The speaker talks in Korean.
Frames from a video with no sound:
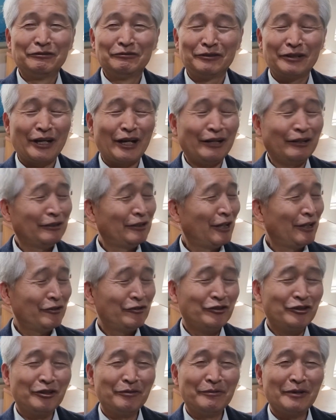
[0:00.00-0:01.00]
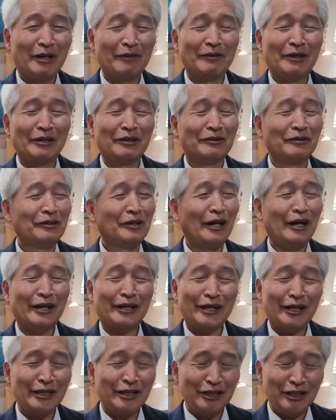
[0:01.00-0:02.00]
우리 예수님이야말로
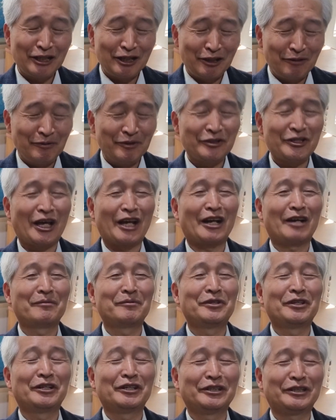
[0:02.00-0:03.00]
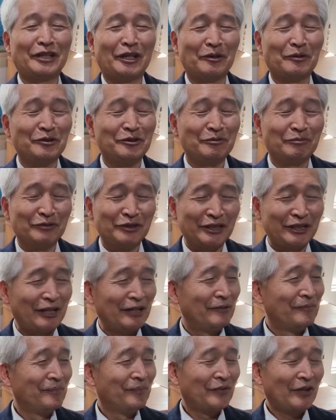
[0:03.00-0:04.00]
하나님이 사람이 되어 이 땅에 오신
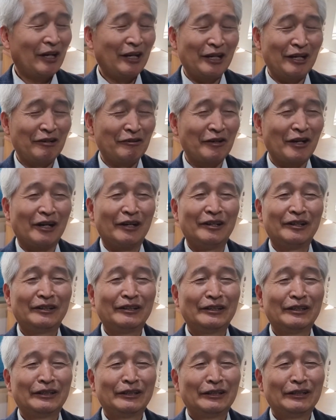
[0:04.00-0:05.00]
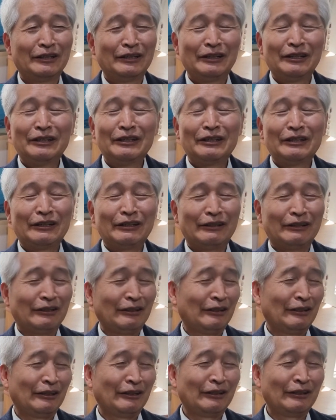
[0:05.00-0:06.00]
분이다. 할렐루야.
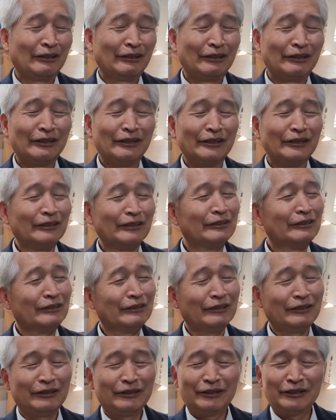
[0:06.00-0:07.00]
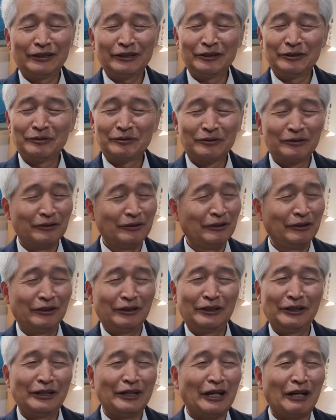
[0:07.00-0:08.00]
아, 이
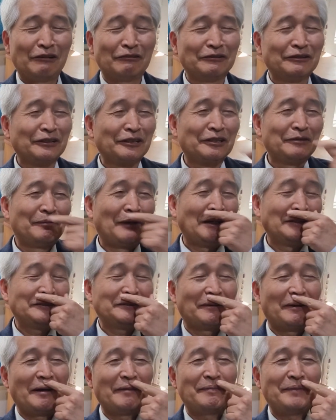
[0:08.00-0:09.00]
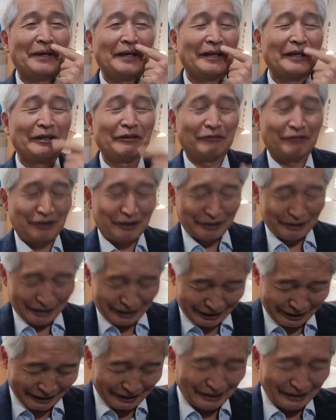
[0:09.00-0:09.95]
놀라운 그 말씀 앞에 우린 다